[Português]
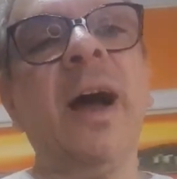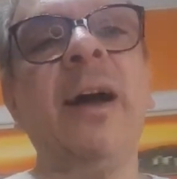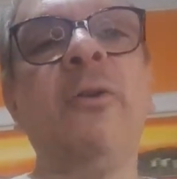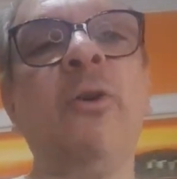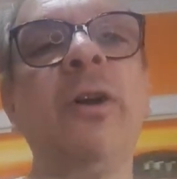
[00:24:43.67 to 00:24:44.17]

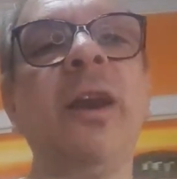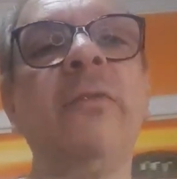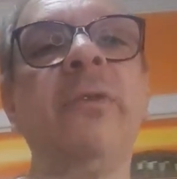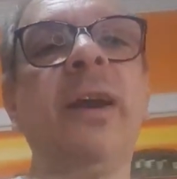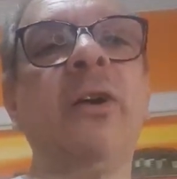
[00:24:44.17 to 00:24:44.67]
agora
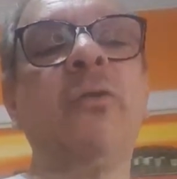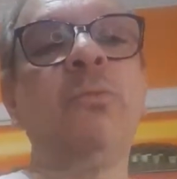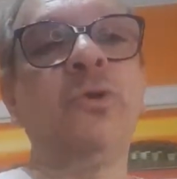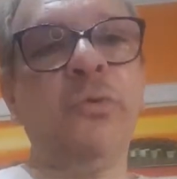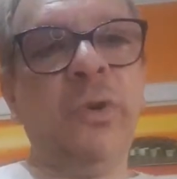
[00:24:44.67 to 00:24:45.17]
ele virá
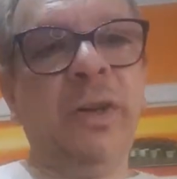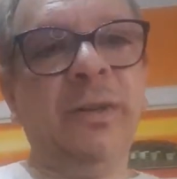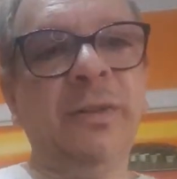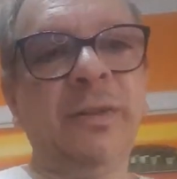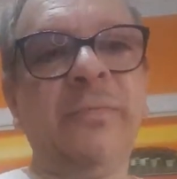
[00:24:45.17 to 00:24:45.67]
como
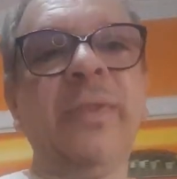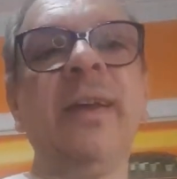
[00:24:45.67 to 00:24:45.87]
juiz.